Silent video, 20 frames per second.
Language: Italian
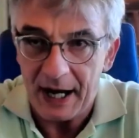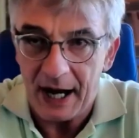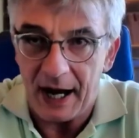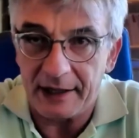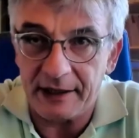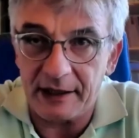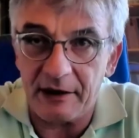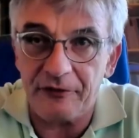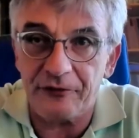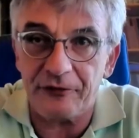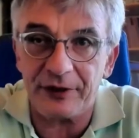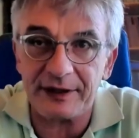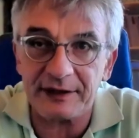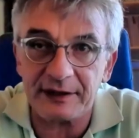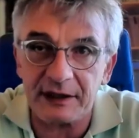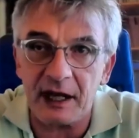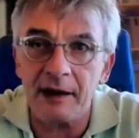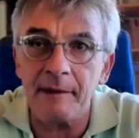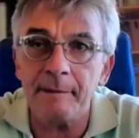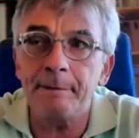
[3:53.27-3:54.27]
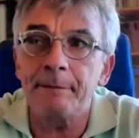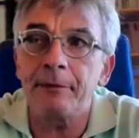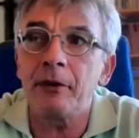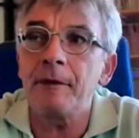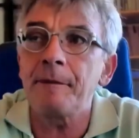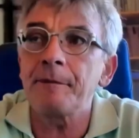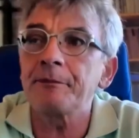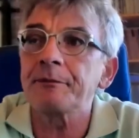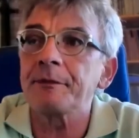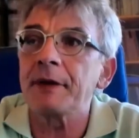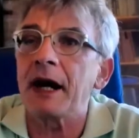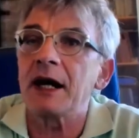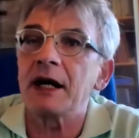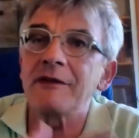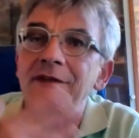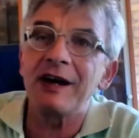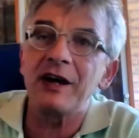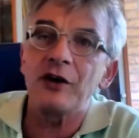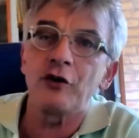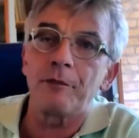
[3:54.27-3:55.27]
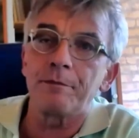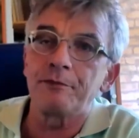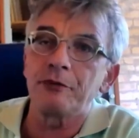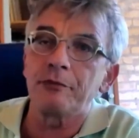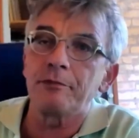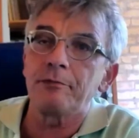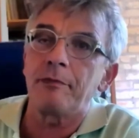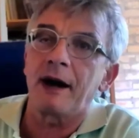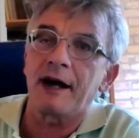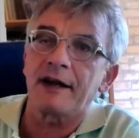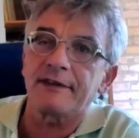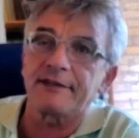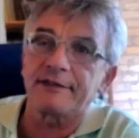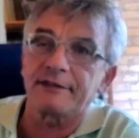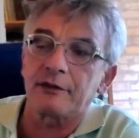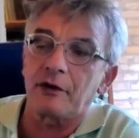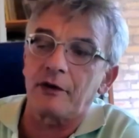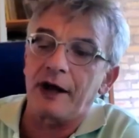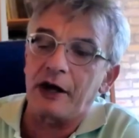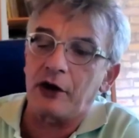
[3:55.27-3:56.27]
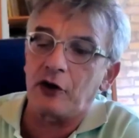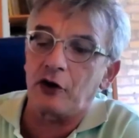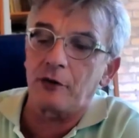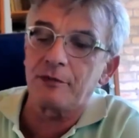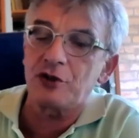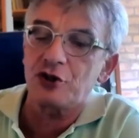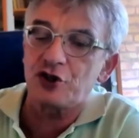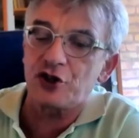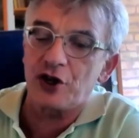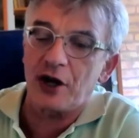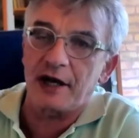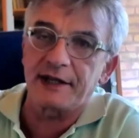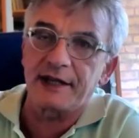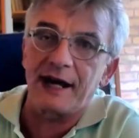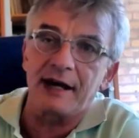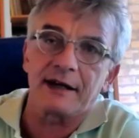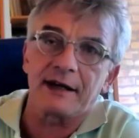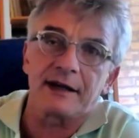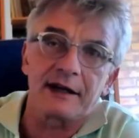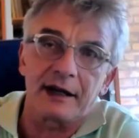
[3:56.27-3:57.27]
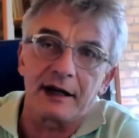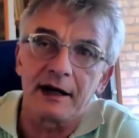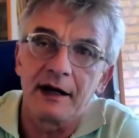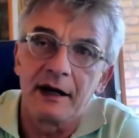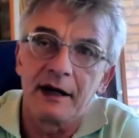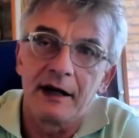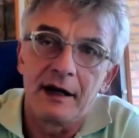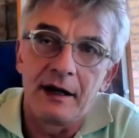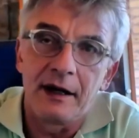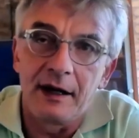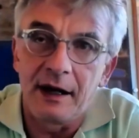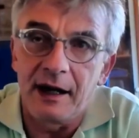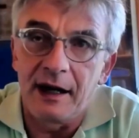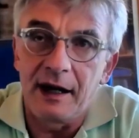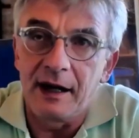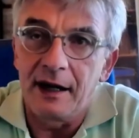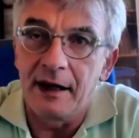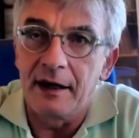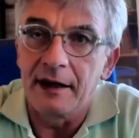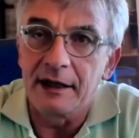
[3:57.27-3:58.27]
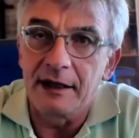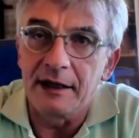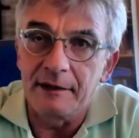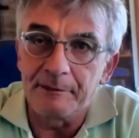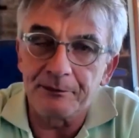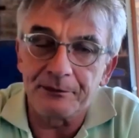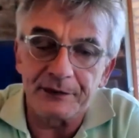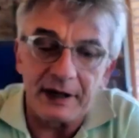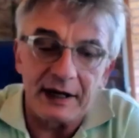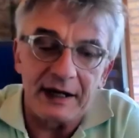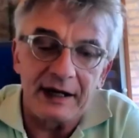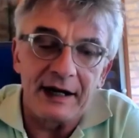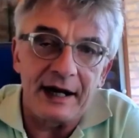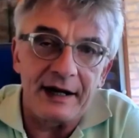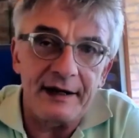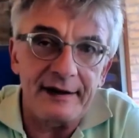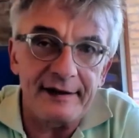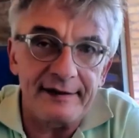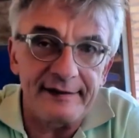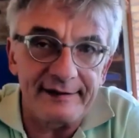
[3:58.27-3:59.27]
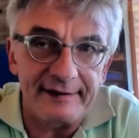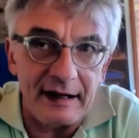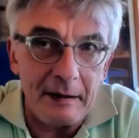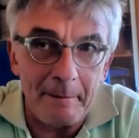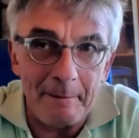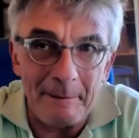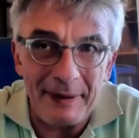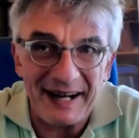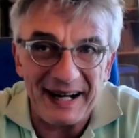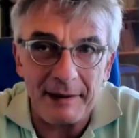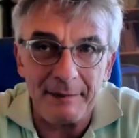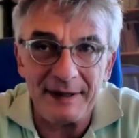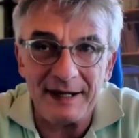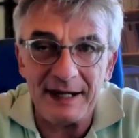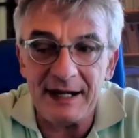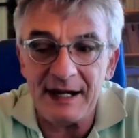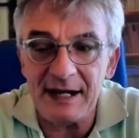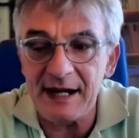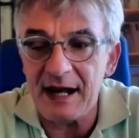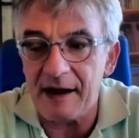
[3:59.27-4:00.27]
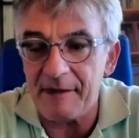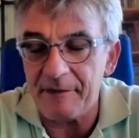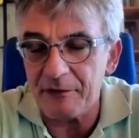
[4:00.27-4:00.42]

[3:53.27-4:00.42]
E nel frattempo, a livello più basso, è cominciata anche la rissa, il parapiglia